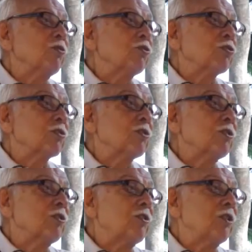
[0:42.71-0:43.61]
Büyük
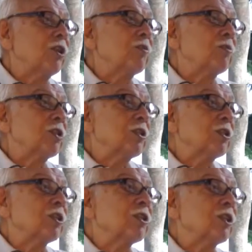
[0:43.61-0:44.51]
dayımın
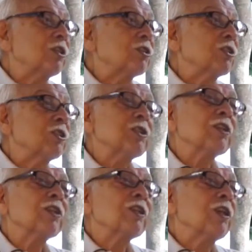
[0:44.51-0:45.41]
da dayısı
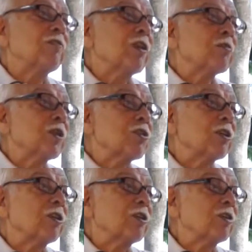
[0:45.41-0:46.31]
Enver
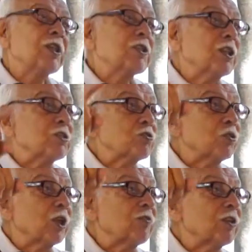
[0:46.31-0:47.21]
Paşa. Ekserli
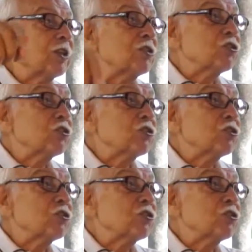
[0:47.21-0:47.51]
sokak var